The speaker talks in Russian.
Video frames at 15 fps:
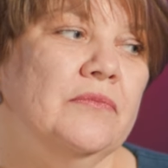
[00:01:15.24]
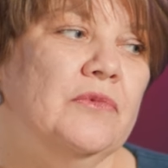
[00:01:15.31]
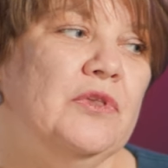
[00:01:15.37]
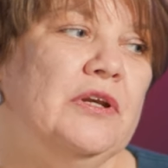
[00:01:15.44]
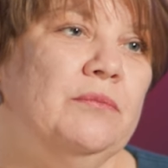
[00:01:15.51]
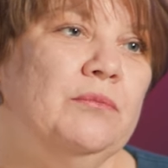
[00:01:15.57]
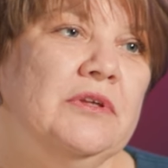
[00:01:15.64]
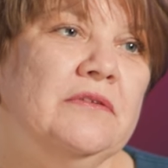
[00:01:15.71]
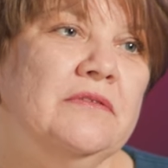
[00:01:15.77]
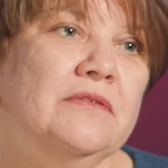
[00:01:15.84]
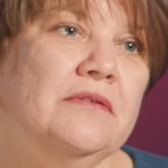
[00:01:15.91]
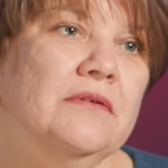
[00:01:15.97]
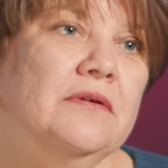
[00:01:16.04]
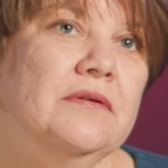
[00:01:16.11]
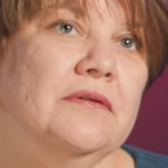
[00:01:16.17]
три
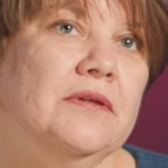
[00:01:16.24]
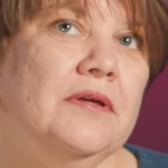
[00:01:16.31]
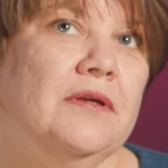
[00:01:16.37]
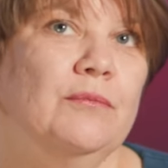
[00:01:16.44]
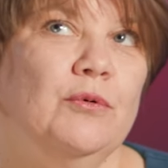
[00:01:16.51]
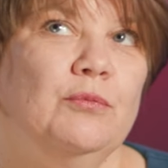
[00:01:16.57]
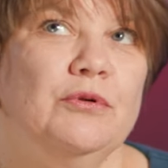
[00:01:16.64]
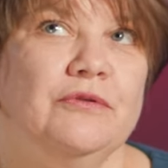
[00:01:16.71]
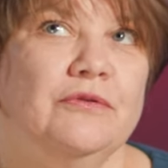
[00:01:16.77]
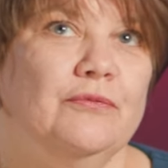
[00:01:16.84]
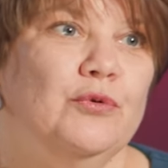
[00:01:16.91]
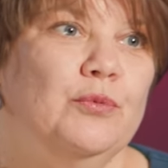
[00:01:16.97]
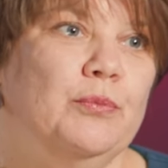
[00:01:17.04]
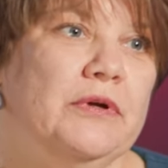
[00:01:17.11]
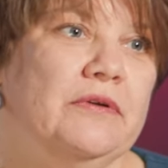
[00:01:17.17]
месяца таким образом
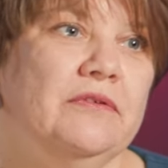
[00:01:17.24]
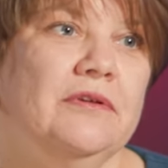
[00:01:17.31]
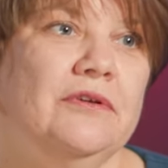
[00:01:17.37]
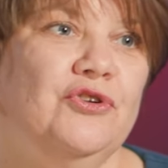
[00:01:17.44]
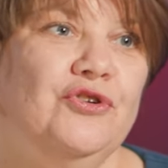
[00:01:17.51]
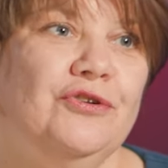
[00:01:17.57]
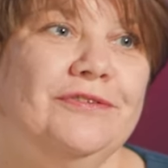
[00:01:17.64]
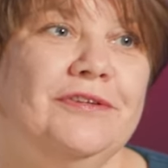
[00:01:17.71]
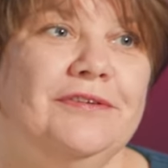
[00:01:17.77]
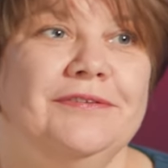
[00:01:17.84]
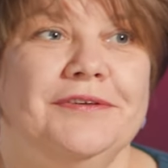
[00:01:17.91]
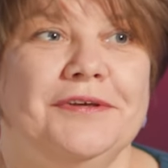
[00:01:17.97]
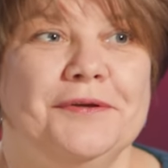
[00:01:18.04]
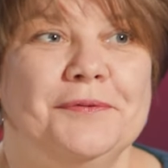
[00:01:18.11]
вот появилось шесть детей.